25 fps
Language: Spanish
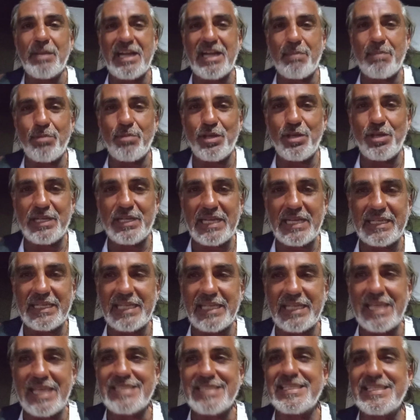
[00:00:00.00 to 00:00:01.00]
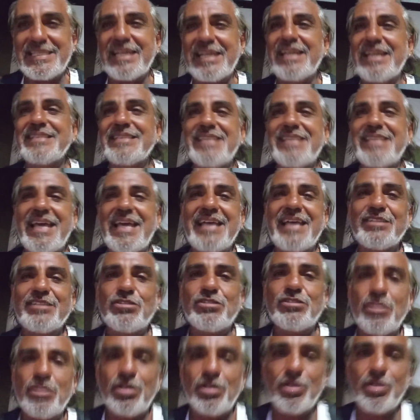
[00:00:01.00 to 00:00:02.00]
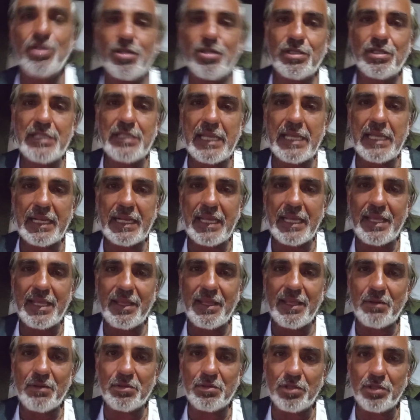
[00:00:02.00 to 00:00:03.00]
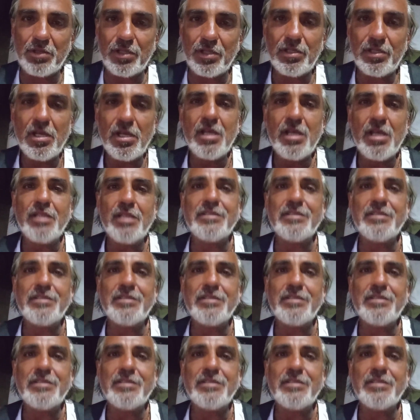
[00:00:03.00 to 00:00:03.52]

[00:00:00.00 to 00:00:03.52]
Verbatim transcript: para poder agradecerles a todo y a cada uno